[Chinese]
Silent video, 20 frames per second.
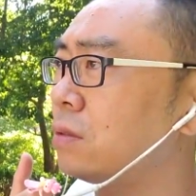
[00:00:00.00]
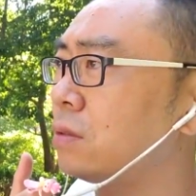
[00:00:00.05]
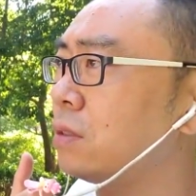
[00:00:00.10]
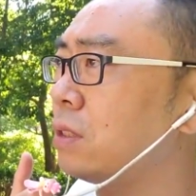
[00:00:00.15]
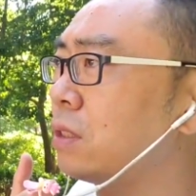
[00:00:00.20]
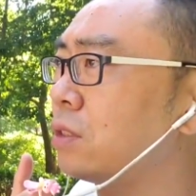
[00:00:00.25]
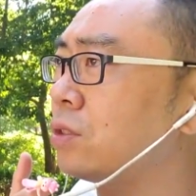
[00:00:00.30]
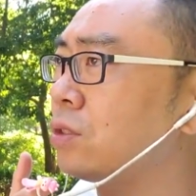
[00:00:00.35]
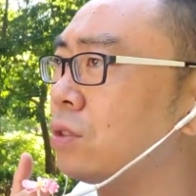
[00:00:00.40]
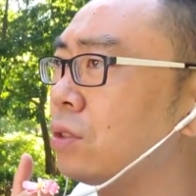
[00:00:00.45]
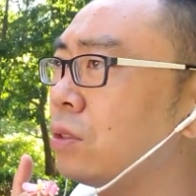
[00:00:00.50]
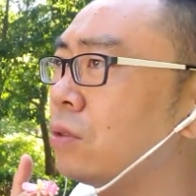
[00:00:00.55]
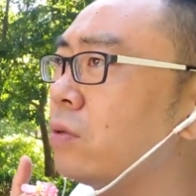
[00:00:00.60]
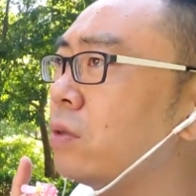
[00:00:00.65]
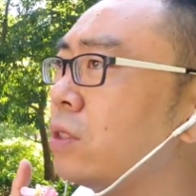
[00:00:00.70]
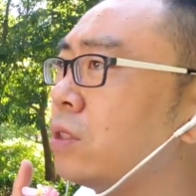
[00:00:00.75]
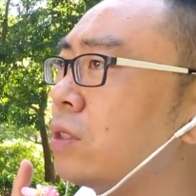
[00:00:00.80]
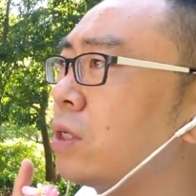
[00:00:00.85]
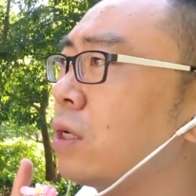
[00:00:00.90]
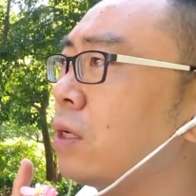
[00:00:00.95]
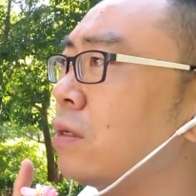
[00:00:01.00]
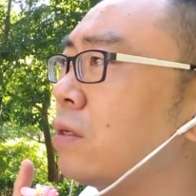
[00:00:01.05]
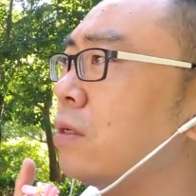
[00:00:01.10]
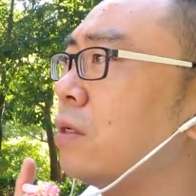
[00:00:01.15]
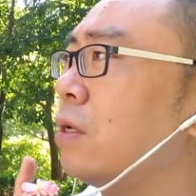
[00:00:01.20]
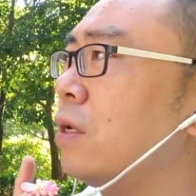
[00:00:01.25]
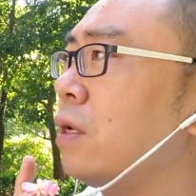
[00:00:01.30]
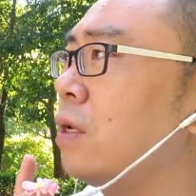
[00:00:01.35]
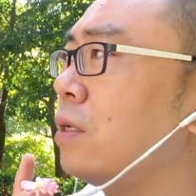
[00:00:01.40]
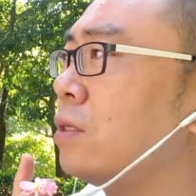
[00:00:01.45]
这个社会上
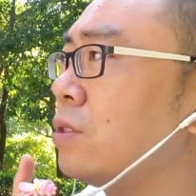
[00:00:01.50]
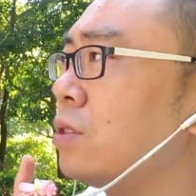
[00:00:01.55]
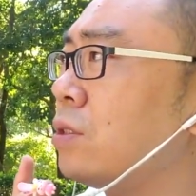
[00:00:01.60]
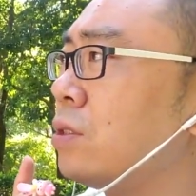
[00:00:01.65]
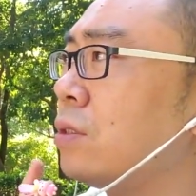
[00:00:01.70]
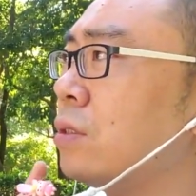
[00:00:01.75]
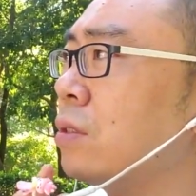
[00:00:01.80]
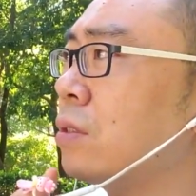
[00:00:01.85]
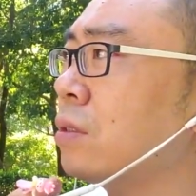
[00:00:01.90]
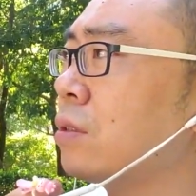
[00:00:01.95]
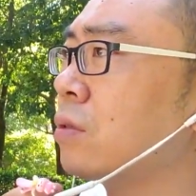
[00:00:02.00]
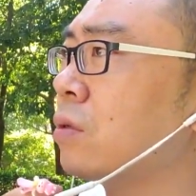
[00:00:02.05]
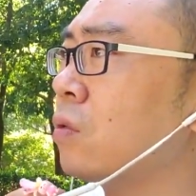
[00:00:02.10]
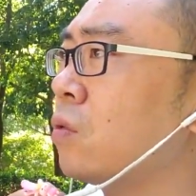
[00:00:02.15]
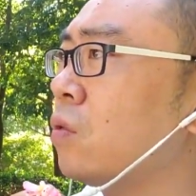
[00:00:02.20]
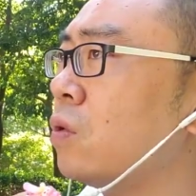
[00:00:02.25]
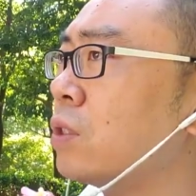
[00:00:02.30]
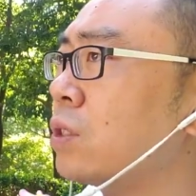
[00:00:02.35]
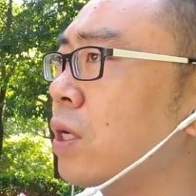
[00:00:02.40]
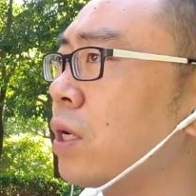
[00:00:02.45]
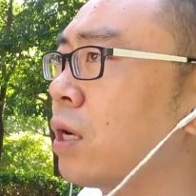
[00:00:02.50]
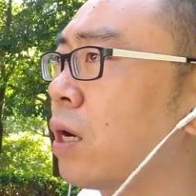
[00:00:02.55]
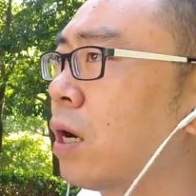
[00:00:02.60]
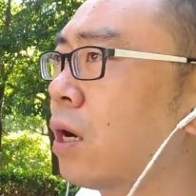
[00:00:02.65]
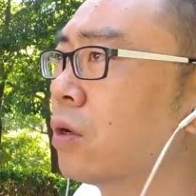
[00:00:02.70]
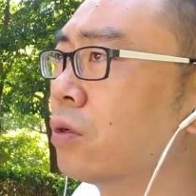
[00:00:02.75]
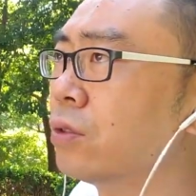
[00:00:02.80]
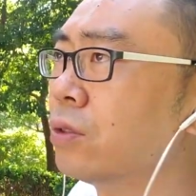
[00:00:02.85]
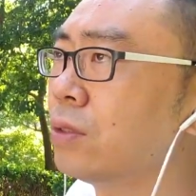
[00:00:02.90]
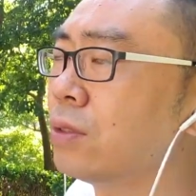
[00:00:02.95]
是过上
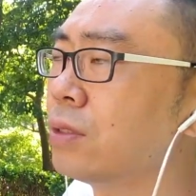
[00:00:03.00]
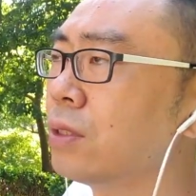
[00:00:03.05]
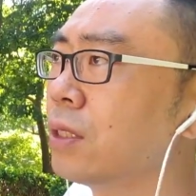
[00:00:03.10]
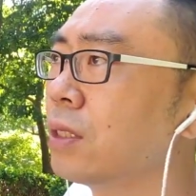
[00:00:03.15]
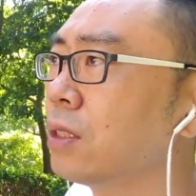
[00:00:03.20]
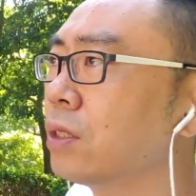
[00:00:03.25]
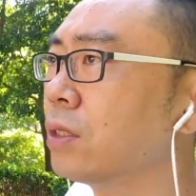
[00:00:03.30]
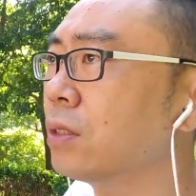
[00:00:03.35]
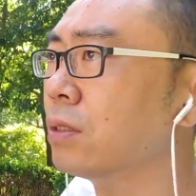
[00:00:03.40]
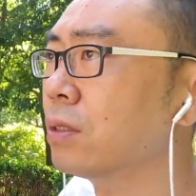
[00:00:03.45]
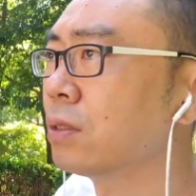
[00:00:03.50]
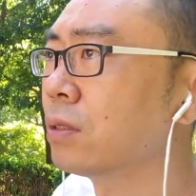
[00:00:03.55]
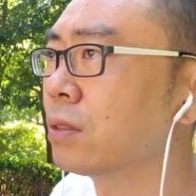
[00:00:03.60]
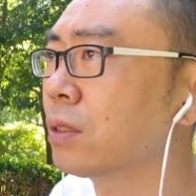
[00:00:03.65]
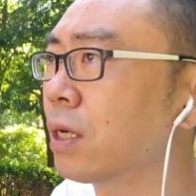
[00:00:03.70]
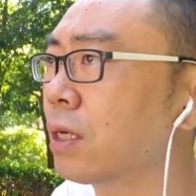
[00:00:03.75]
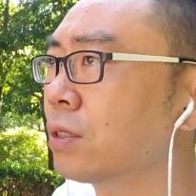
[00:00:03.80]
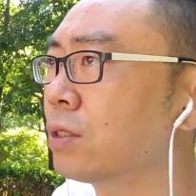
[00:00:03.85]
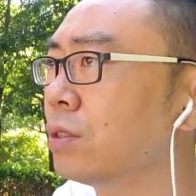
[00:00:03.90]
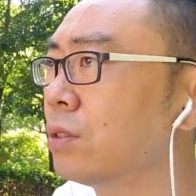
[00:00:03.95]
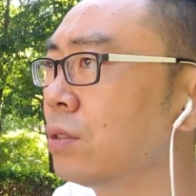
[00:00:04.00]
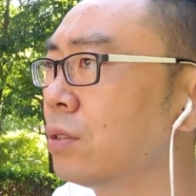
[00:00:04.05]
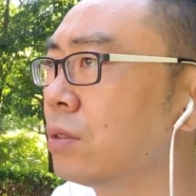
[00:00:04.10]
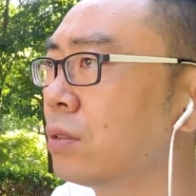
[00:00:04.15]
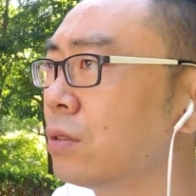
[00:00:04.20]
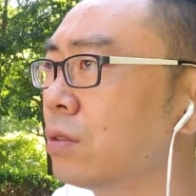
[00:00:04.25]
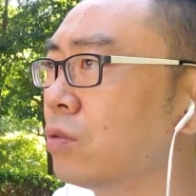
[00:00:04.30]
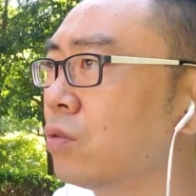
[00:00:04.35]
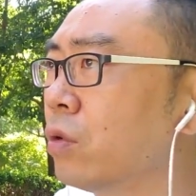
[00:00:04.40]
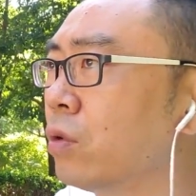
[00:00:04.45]
好日子的人，他是
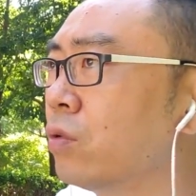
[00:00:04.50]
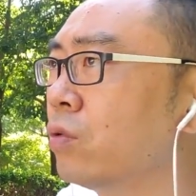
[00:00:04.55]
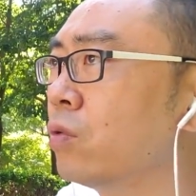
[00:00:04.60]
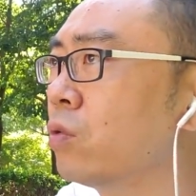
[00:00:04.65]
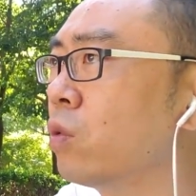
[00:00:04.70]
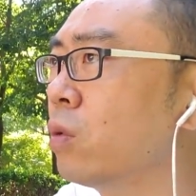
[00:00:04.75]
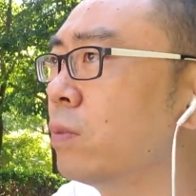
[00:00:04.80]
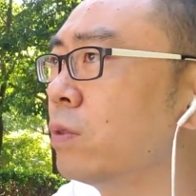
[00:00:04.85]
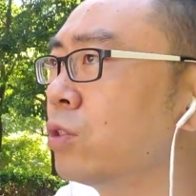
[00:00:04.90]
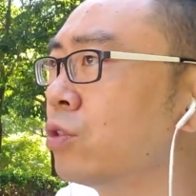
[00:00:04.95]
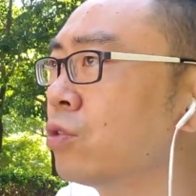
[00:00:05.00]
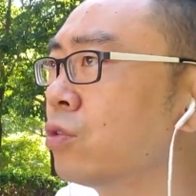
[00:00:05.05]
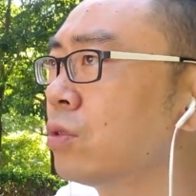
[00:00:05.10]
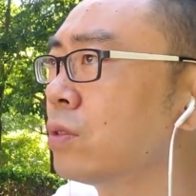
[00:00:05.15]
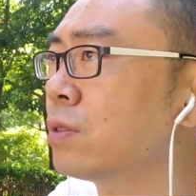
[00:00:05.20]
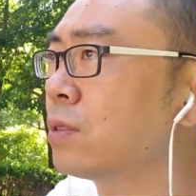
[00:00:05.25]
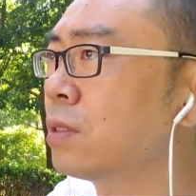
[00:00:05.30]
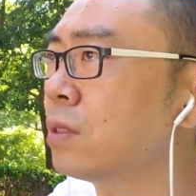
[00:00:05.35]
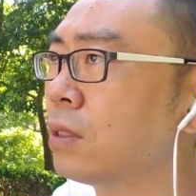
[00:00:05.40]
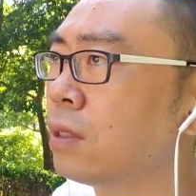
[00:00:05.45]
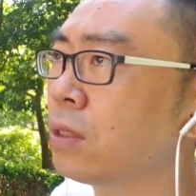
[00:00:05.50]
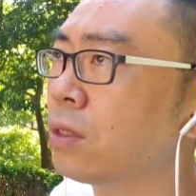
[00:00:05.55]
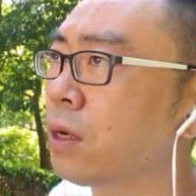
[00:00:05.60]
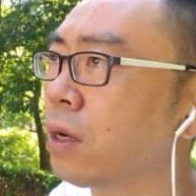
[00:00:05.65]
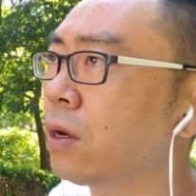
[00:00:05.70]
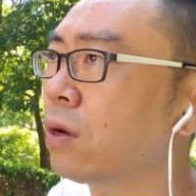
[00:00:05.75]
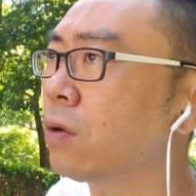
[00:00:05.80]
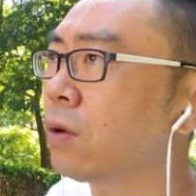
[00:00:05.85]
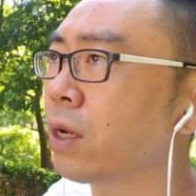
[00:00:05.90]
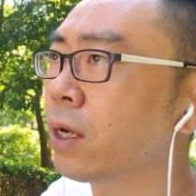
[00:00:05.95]
对于我们十四亿
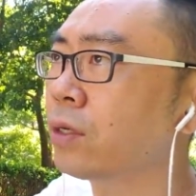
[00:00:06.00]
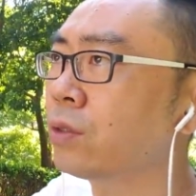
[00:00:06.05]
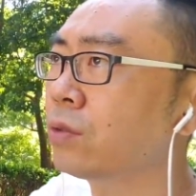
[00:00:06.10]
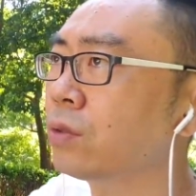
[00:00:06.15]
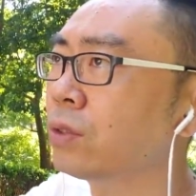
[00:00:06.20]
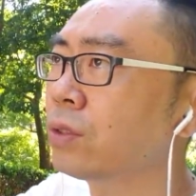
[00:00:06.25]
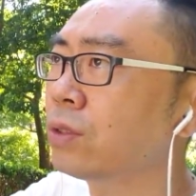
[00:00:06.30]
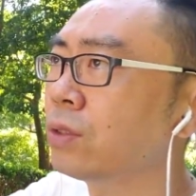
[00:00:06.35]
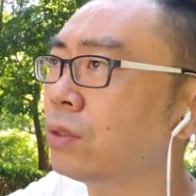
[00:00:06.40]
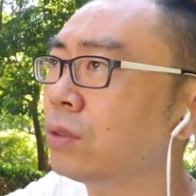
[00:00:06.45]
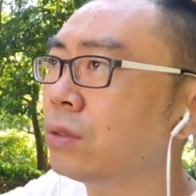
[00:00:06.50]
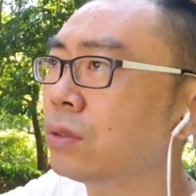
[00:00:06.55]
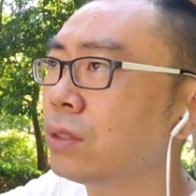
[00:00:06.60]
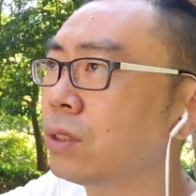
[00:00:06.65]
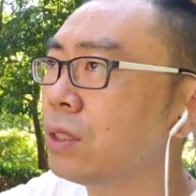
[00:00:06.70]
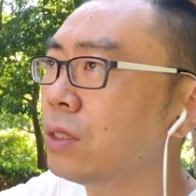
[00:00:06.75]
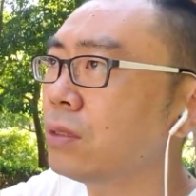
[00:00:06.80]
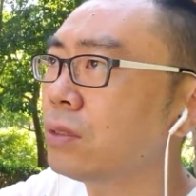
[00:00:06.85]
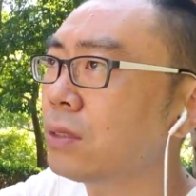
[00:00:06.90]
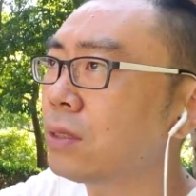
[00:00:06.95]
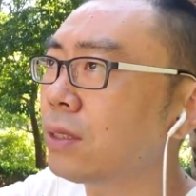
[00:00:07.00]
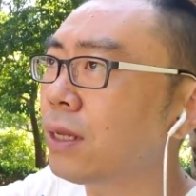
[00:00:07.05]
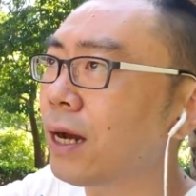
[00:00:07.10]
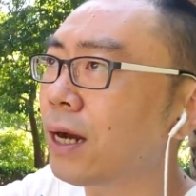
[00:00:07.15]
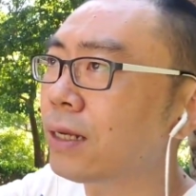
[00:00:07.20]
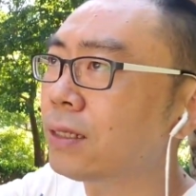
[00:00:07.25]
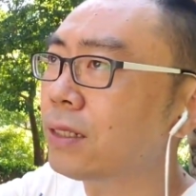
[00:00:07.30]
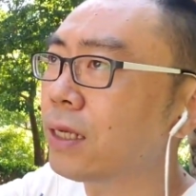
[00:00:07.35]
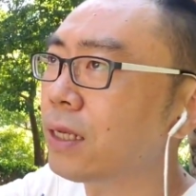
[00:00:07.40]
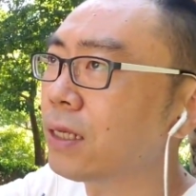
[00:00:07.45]
人口来说是金字
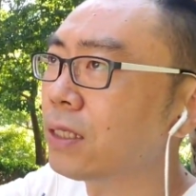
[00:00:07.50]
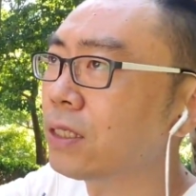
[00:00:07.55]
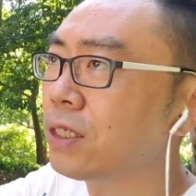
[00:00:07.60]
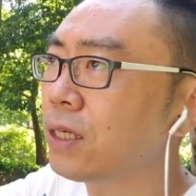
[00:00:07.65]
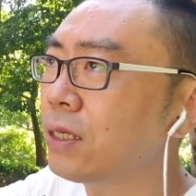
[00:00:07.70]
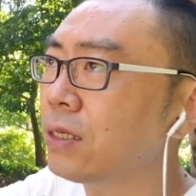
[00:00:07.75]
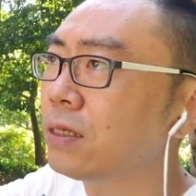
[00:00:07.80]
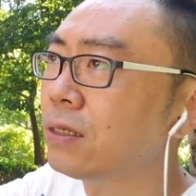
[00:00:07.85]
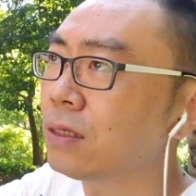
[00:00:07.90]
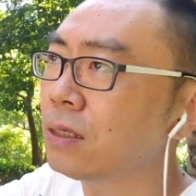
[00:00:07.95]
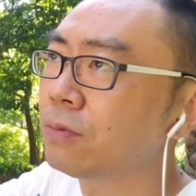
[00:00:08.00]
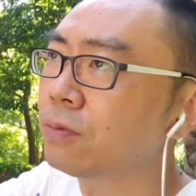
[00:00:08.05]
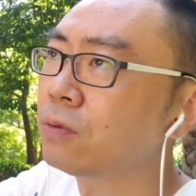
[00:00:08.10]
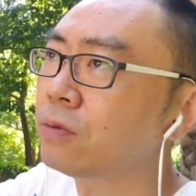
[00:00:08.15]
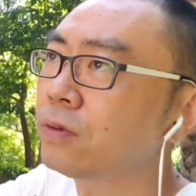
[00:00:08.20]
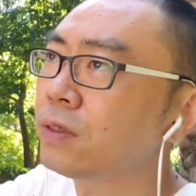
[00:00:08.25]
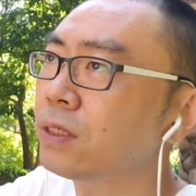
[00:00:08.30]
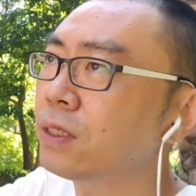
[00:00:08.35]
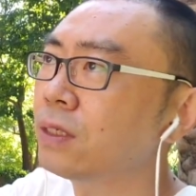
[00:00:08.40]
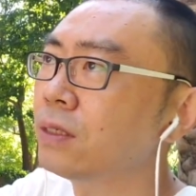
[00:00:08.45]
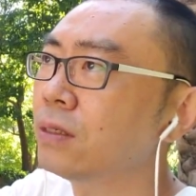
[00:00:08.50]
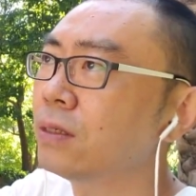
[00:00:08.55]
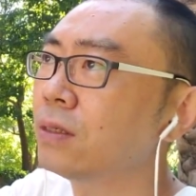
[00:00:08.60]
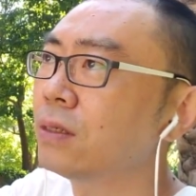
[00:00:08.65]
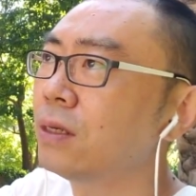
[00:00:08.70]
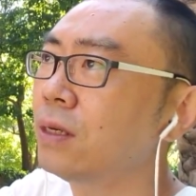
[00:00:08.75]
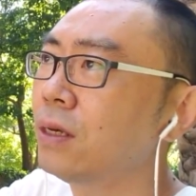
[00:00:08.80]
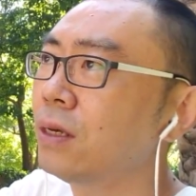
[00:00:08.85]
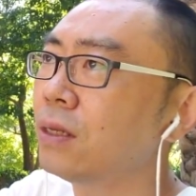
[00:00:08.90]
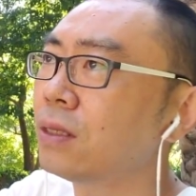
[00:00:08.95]
塔顶尖的一部分人。
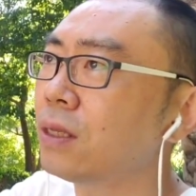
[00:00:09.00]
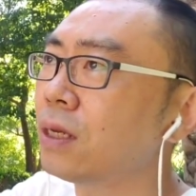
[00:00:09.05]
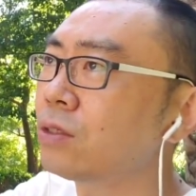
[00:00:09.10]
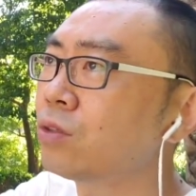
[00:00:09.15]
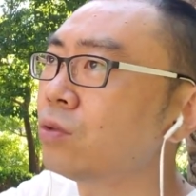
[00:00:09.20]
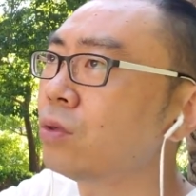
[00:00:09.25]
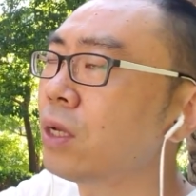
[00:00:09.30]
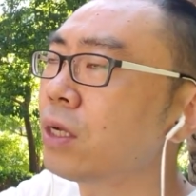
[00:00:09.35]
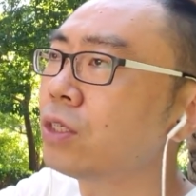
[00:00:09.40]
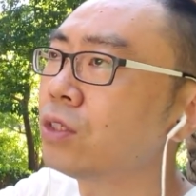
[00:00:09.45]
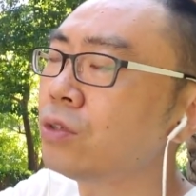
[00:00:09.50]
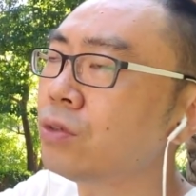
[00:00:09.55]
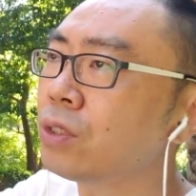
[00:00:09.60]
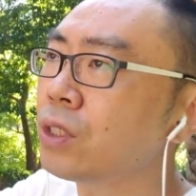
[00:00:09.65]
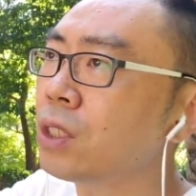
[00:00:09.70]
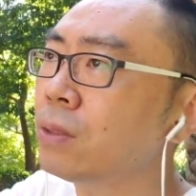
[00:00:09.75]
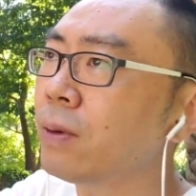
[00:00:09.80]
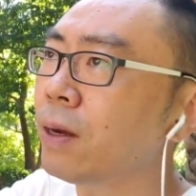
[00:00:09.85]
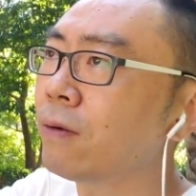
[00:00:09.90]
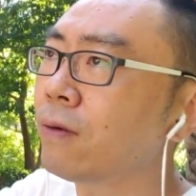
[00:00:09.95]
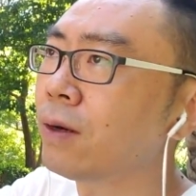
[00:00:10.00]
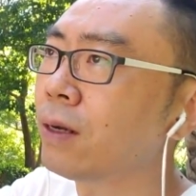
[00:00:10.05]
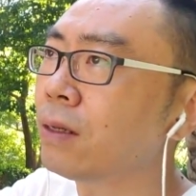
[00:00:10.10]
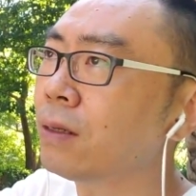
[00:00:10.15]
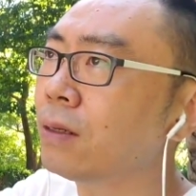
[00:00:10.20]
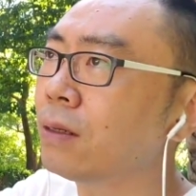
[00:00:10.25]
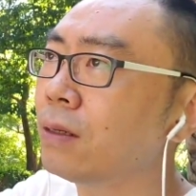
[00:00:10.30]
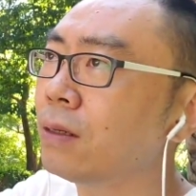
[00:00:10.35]
他虽然只有几百万，